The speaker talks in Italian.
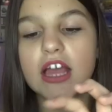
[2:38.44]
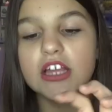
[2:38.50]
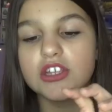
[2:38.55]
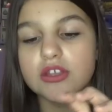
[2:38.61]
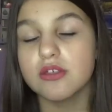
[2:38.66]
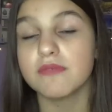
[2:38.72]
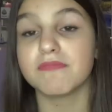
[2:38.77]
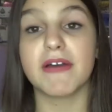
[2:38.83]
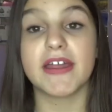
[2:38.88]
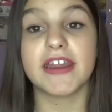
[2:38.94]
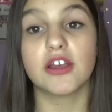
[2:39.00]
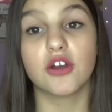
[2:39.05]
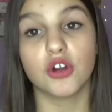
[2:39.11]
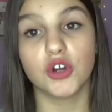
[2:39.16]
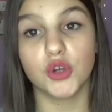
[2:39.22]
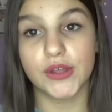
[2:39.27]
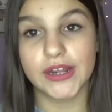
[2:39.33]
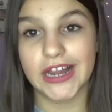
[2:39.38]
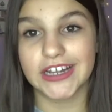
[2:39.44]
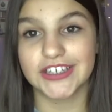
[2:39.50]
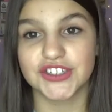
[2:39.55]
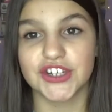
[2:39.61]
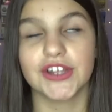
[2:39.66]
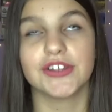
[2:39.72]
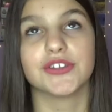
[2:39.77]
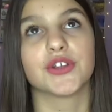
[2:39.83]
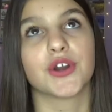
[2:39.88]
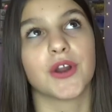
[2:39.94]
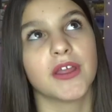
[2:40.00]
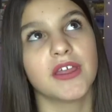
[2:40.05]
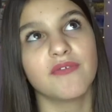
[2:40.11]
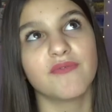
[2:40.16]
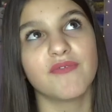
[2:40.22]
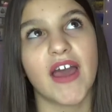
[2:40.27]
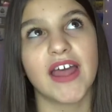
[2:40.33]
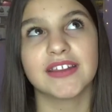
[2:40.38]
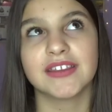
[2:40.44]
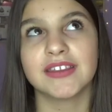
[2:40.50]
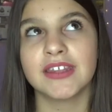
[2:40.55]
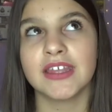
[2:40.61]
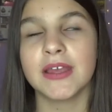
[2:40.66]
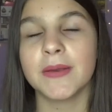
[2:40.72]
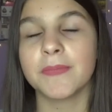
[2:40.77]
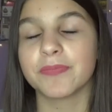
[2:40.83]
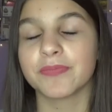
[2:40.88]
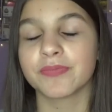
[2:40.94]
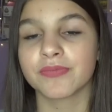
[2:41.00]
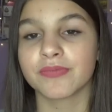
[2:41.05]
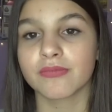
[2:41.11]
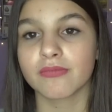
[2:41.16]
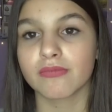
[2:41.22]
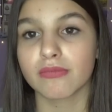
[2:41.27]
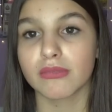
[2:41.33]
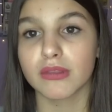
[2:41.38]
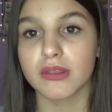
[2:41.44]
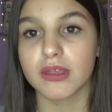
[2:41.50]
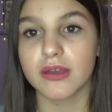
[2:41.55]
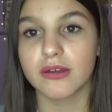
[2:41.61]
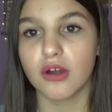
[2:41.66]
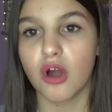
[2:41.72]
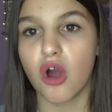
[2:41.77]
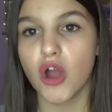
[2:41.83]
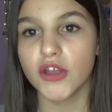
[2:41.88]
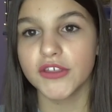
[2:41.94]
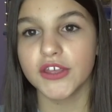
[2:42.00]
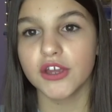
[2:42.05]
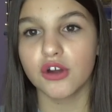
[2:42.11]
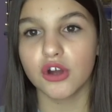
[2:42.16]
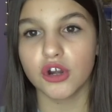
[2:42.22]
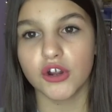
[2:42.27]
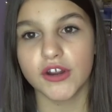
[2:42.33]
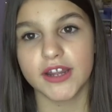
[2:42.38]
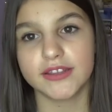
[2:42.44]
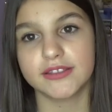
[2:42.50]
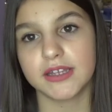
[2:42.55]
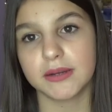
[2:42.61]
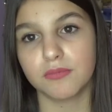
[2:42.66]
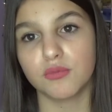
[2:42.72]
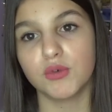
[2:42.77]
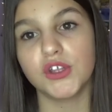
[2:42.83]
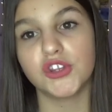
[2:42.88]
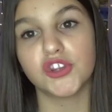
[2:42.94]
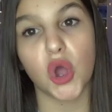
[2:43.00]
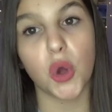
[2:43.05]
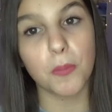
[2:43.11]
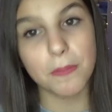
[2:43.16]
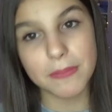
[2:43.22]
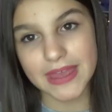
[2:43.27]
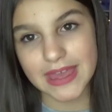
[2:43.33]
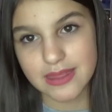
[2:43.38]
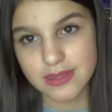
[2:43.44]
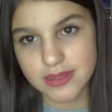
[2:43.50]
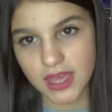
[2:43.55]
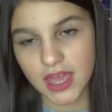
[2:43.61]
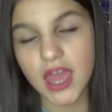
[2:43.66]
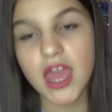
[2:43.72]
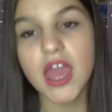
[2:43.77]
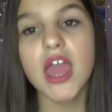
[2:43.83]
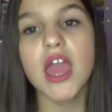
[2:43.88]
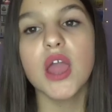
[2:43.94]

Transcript: Ci sono vari colori al centro, infatti mh, mm, ogni colore è attribuito a un mese.